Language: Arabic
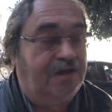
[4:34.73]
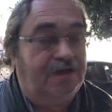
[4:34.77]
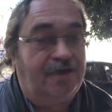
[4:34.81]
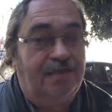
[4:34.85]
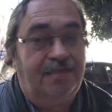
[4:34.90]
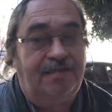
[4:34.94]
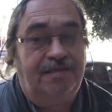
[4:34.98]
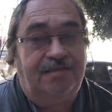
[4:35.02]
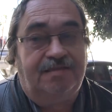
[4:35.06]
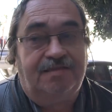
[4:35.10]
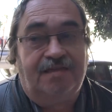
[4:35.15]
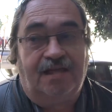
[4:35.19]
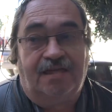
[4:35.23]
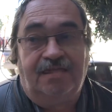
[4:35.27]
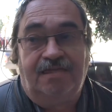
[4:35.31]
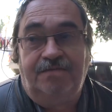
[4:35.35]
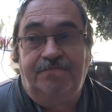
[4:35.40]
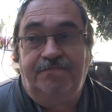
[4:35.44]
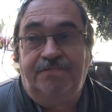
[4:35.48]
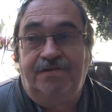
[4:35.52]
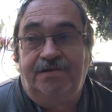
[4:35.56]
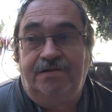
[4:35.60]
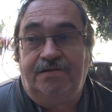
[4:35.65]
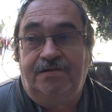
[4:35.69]
قضيه
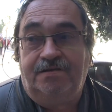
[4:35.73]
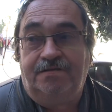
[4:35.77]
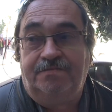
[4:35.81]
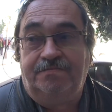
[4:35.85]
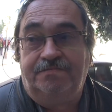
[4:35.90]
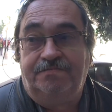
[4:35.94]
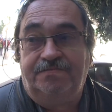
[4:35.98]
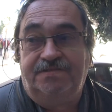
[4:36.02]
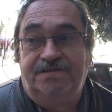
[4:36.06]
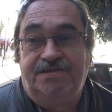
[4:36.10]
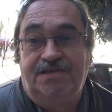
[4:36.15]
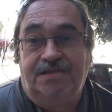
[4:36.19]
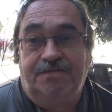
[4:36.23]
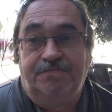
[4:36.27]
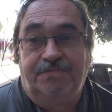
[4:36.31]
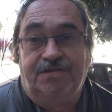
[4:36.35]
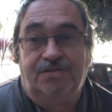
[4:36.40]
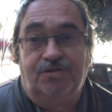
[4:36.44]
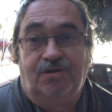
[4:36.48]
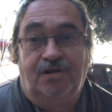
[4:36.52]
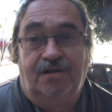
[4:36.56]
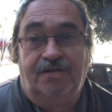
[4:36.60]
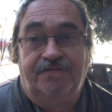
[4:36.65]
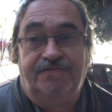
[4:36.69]
التعذيب آه، مازالت
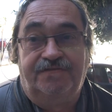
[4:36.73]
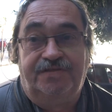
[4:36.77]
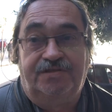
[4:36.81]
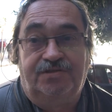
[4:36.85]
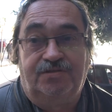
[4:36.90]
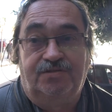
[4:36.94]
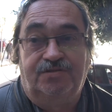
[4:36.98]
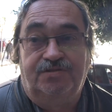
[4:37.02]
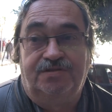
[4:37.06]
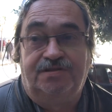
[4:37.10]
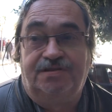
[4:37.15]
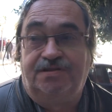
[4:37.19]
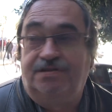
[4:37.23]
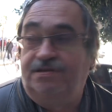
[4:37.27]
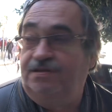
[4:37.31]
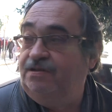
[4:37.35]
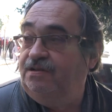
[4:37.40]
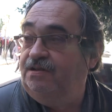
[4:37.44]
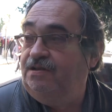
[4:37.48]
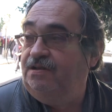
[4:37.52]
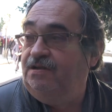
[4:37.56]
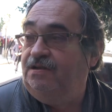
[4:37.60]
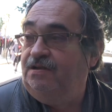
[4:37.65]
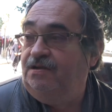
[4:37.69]
مطروحه في تونس
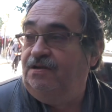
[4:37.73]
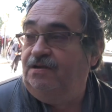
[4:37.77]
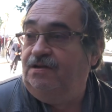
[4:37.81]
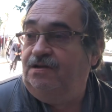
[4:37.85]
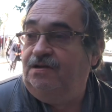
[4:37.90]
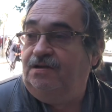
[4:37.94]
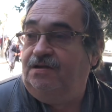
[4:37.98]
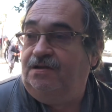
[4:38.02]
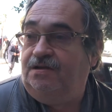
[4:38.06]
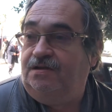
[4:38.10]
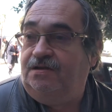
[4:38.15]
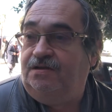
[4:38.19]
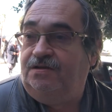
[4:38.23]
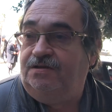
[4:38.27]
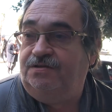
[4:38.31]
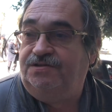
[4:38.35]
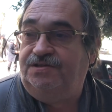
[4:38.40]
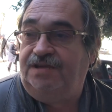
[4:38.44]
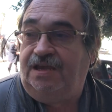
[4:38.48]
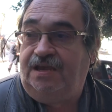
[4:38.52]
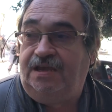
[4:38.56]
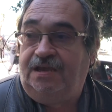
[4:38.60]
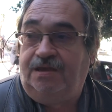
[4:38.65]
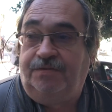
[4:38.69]
آه،
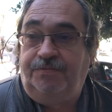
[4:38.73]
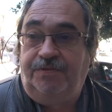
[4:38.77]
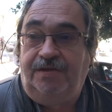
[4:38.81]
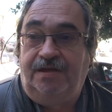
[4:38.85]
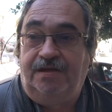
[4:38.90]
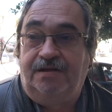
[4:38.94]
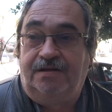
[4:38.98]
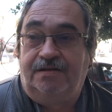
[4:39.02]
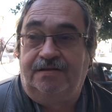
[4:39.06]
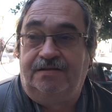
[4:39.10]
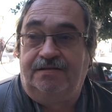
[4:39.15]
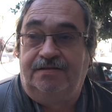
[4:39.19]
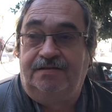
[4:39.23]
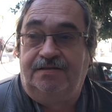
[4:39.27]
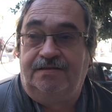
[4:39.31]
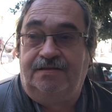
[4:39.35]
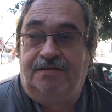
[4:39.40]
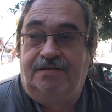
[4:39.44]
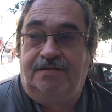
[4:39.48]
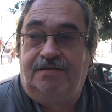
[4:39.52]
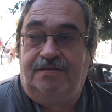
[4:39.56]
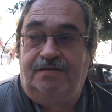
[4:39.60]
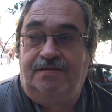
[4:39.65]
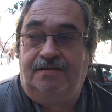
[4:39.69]
شيء كبير
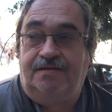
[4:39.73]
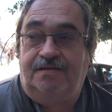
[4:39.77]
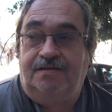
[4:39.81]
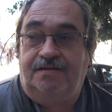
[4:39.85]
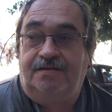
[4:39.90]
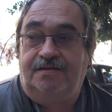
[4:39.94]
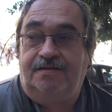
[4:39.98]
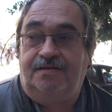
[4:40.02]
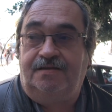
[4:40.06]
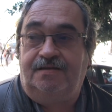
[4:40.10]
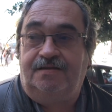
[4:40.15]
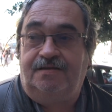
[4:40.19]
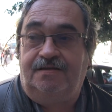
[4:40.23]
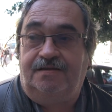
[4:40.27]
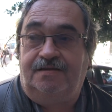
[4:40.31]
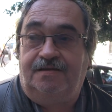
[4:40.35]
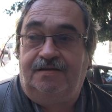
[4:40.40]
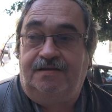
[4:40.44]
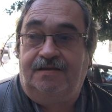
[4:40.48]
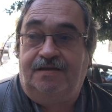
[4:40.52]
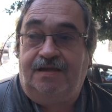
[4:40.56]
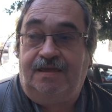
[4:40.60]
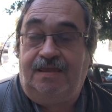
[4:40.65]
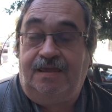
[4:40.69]

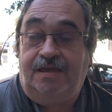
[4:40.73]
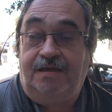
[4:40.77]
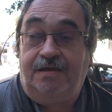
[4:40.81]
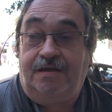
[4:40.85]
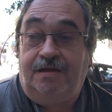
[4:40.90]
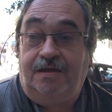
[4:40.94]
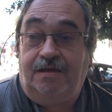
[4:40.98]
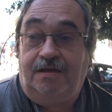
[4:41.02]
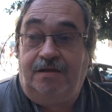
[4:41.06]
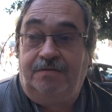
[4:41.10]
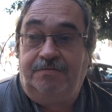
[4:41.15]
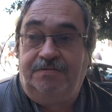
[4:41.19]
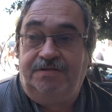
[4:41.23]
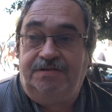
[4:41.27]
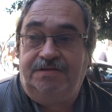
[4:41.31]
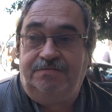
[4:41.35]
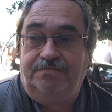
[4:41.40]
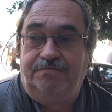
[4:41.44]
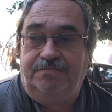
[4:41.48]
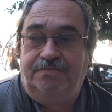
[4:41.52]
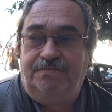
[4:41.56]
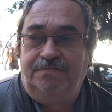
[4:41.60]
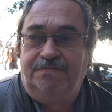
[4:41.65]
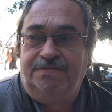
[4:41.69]
آه، هذه
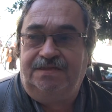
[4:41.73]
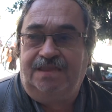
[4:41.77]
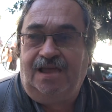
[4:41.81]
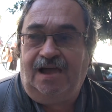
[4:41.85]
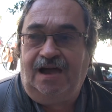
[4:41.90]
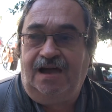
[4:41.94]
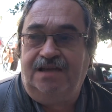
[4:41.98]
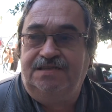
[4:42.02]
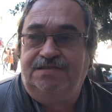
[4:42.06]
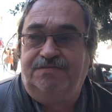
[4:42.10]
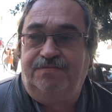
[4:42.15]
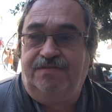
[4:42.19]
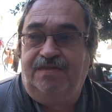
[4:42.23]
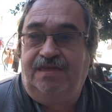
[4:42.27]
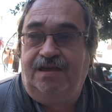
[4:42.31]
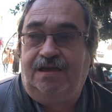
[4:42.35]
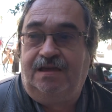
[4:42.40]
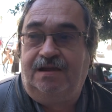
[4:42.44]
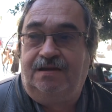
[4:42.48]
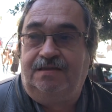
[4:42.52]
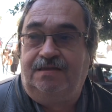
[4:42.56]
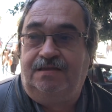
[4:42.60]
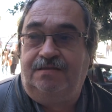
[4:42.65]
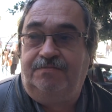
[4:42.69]
ما تنحاتش من
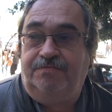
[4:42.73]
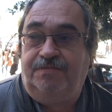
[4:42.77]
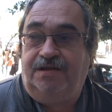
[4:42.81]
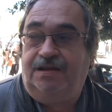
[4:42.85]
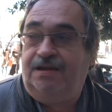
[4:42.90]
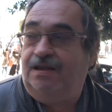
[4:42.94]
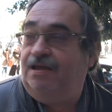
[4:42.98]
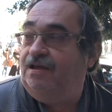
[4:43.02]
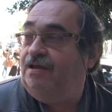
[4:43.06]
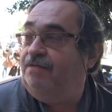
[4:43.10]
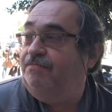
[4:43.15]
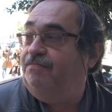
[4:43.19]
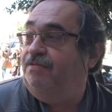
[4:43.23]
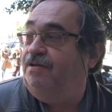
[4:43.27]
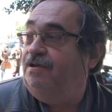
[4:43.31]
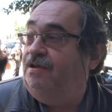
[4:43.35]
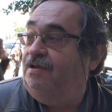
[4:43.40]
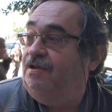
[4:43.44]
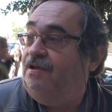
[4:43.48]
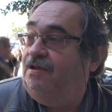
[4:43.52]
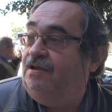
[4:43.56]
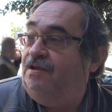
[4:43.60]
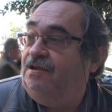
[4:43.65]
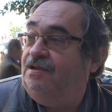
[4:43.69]
ذاكرتي معناها
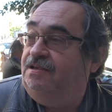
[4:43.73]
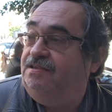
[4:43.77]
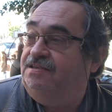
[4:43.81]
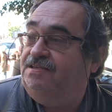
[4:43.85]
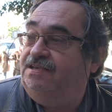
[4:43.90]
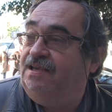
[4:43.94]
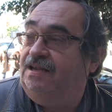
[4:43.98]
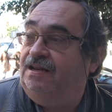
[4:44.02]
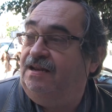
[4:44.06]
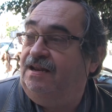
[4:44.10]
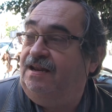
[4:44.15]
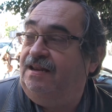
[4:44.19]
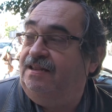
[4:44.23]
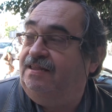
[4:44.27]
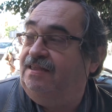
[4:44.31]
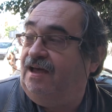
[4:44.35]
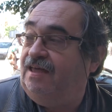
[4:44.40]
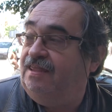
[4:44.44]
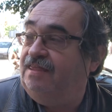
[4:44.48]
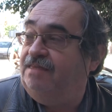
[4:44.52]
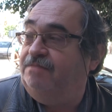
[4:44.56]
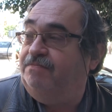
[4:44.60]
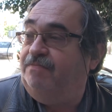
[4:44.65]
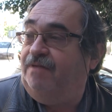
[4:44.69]
الانسان اللي
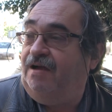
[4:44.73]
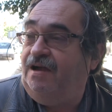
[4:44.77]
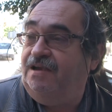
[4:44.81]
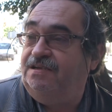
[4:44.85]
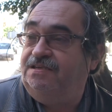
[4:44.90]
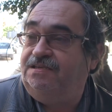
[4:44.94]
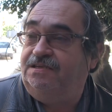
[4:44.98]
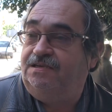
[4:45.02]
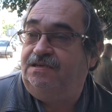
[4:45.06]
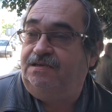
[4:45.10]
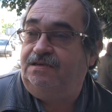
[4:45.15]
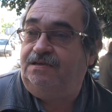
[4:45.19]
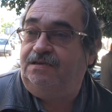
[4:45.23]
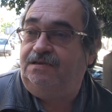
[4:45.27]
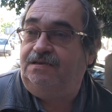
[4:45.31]
يتعذب ما عادش